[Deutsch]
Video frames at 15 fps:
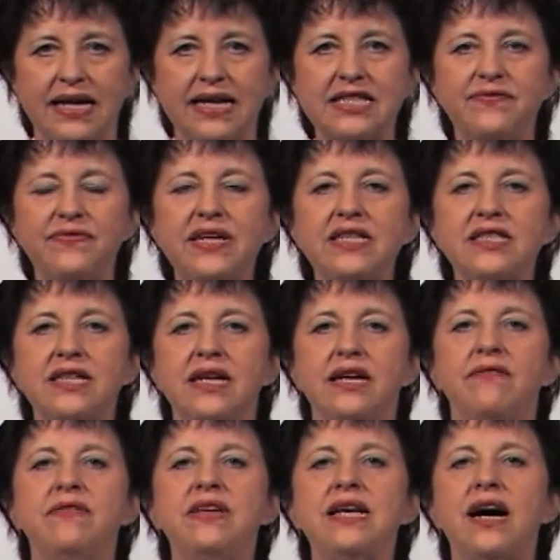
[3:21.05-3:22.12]
Es wird
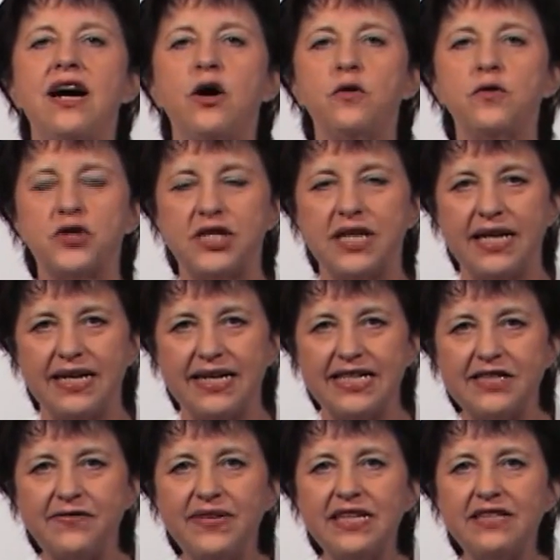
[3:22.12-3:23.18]
wieder aufsteigen.
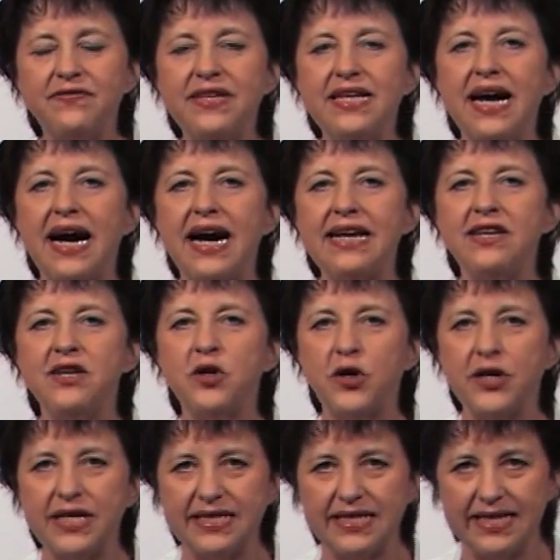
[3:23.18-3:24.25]
Es wird wieder eine
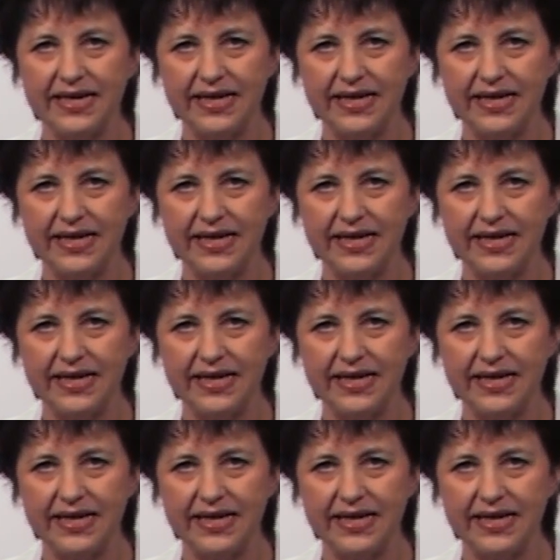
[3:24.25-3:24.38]
neue